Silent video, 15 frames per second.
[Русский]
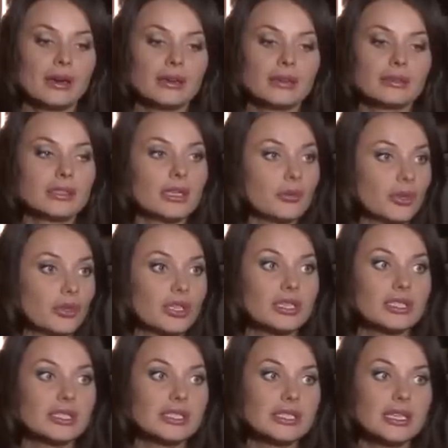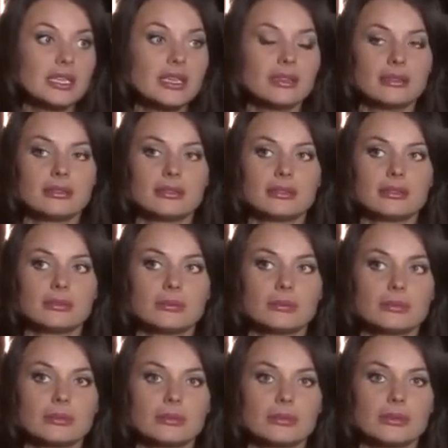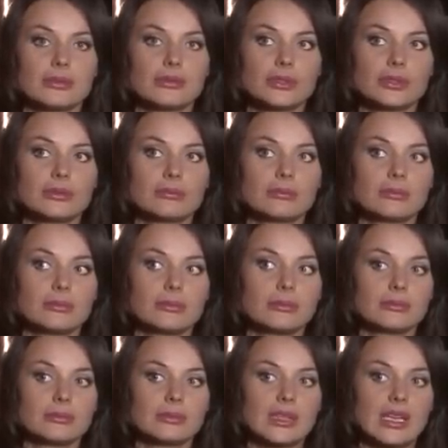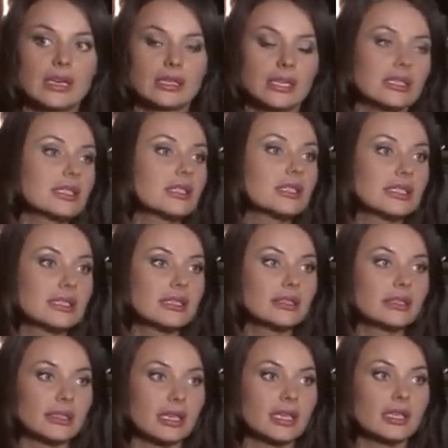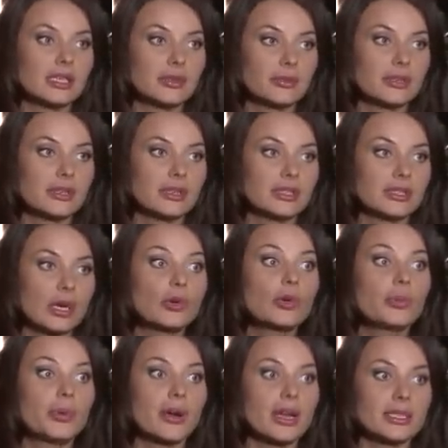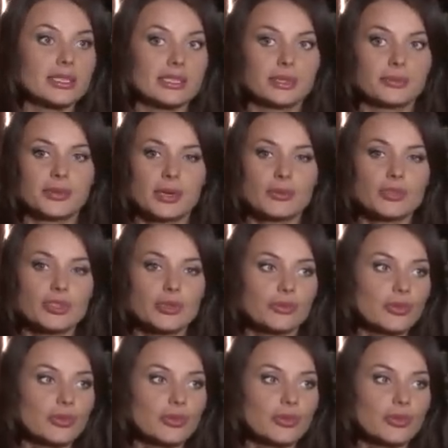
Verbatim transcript: э, для многих детей э, вот, хотела сделать таки, э, такой праздник, потому что